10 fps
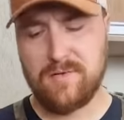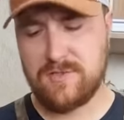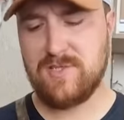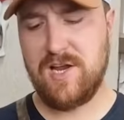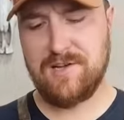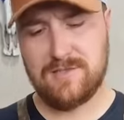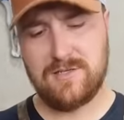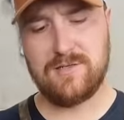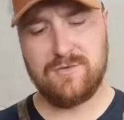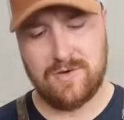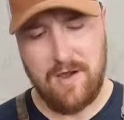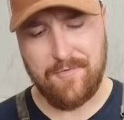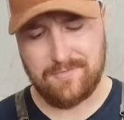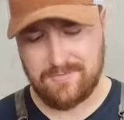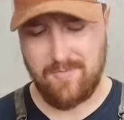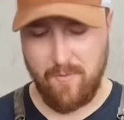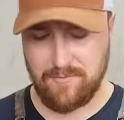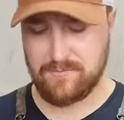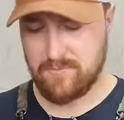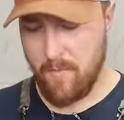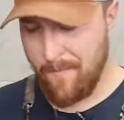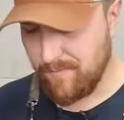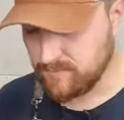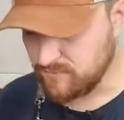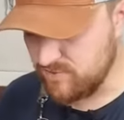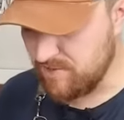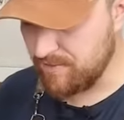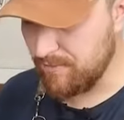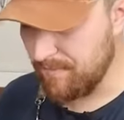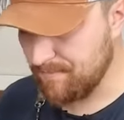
Sensacional. Vou tirar aqui, ó.